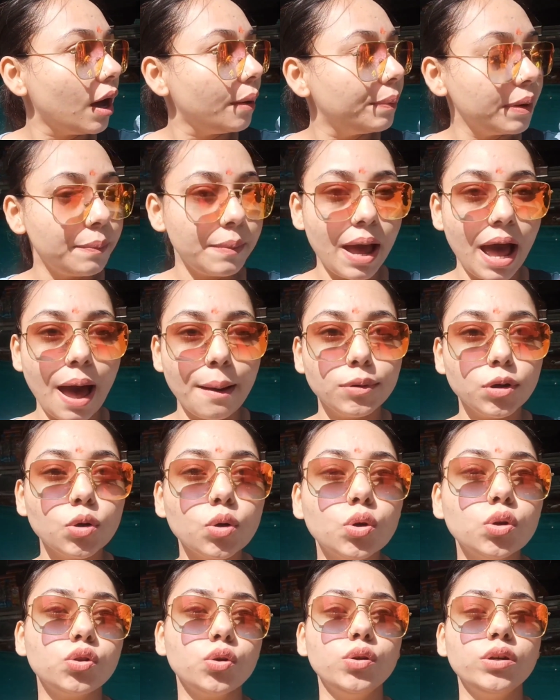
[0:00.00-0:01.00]
अभी मैं आप
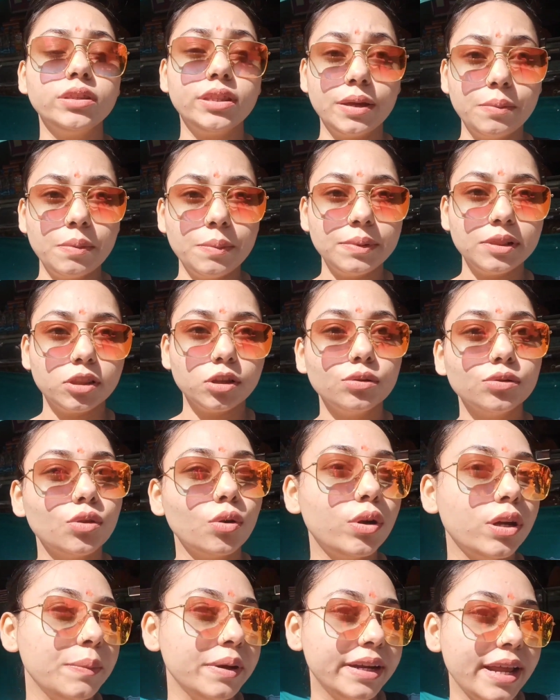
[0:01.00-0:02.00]
लोगों को थोड़ी देर में मिलती हूँ
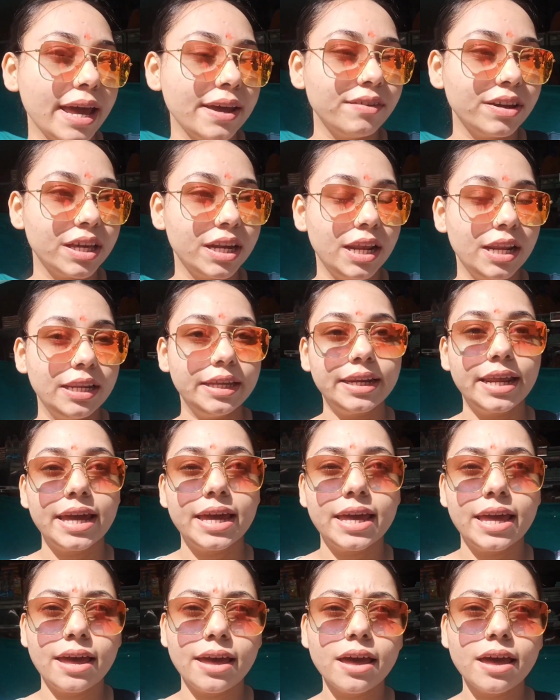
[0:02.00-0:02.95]
थोड़ी मिठाई वगैरह ले रहे